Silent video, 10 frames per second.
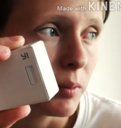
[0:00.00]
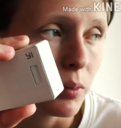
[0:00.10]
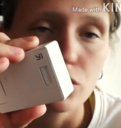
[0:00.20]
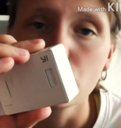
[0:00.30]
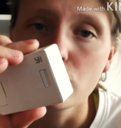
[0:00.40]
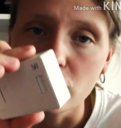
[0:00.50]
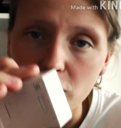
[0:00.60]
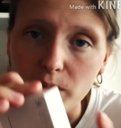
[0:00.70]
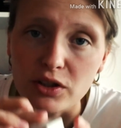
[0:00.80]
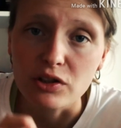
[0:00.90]
Po prostu muszę
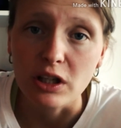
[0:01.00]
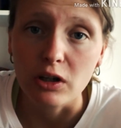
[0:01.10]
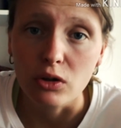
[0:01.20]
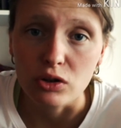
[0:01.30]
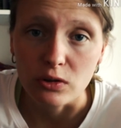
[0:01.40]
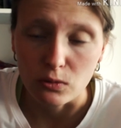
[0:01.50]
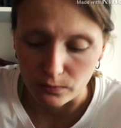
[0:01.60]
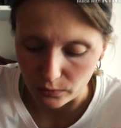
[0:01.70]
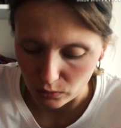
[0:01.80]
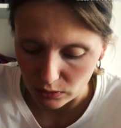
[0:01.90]
zobaczyć, jak go
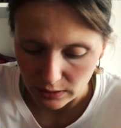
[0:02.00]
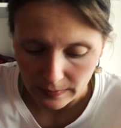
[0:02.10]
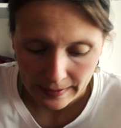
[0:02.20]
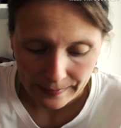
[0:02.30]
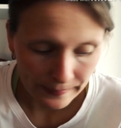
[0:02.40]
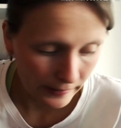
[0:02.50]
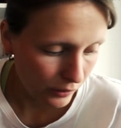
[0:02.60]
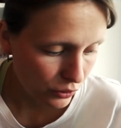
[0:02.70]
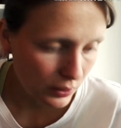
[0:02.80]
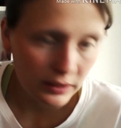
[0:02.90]
się w ogóle
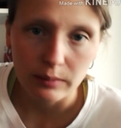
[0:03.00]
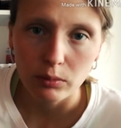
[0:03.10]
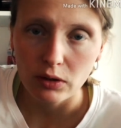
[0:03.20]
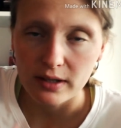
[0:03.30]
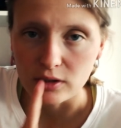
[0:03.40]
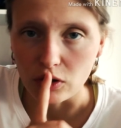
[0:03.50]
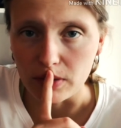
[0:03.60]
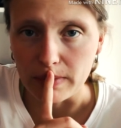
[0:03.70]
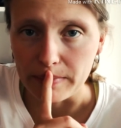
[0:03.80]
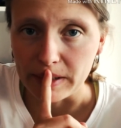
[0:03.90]
rozkłada, bo raz go
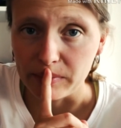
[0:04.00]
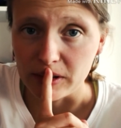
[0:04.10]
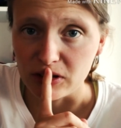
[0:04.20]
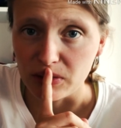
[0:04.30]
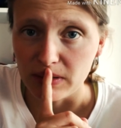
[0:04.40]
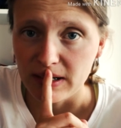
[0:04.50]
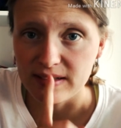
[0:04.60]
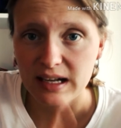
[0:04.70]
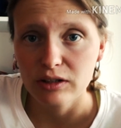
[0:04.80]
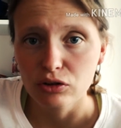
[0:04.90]
chyba miałam na sobie,
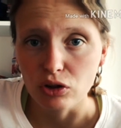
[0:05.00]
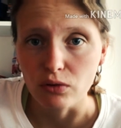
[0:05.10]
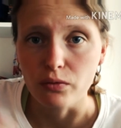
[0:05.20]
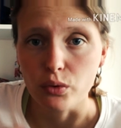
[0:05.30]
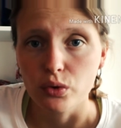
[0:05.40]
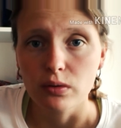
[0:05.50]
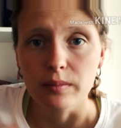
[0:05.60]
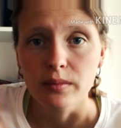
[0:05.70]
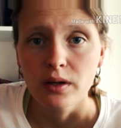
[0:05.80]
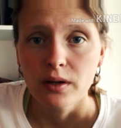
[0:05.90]
raz, ale to tylko
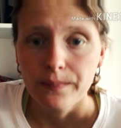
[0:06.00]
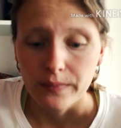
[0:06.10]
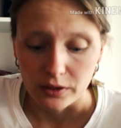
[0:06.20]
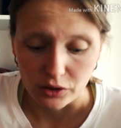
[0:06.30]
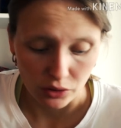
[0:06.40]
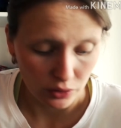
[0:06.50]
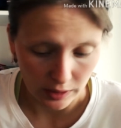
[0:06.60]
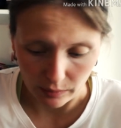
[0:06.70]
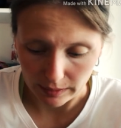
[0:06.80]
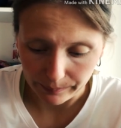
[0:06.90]
włożyłam i
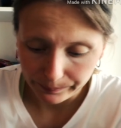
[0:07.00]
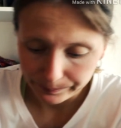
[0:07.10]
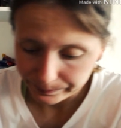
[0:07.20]
ściągnęłam.